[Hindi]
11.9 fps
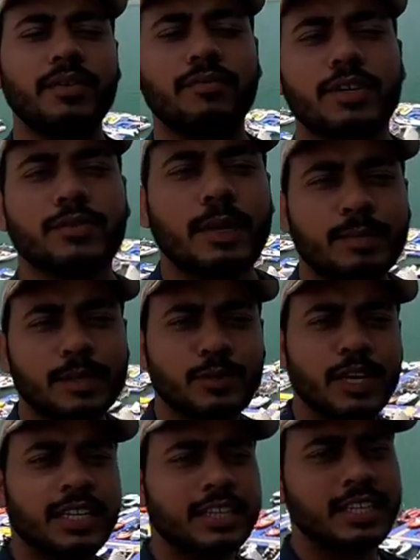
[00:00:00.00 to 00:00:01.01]
बार फिर से आपका
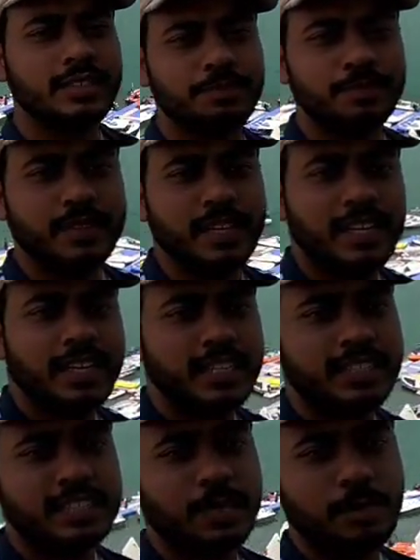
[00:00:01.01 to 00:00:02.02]
स्वागत है
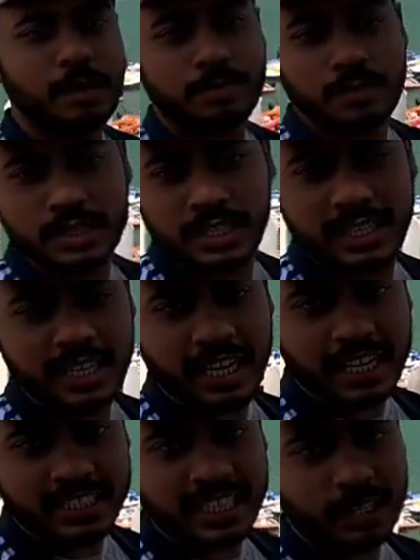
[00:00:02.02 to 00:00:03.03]
इस टाइम हम टीडी के
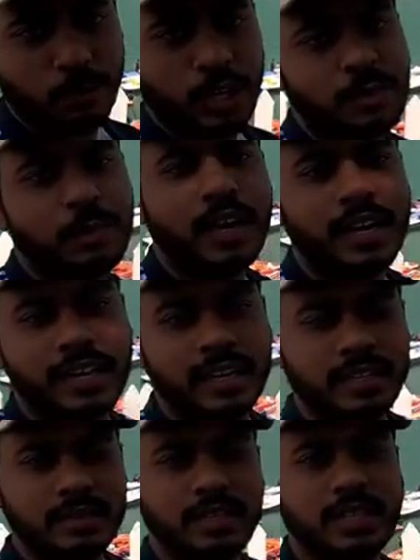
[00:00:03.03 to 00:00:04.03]
एग्जैक्ट पॉइंट पर आ रखे
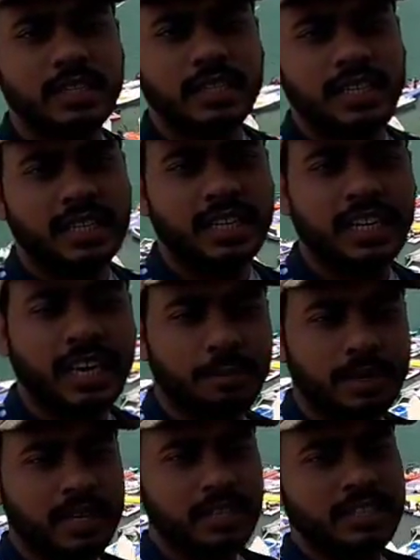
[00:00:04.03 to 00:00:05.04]
हैं टीडी डैम
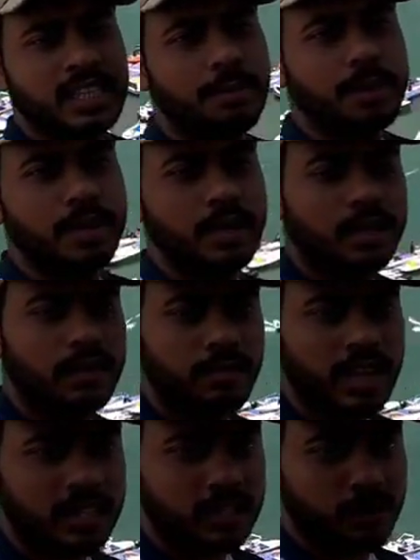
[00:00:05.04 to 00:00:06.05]
के जहाँ पे
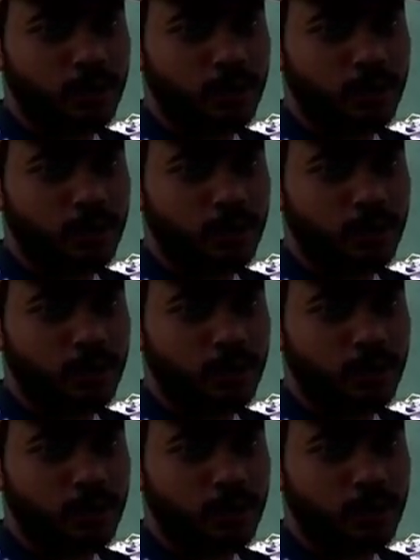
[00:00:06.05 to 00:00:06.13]
वाटर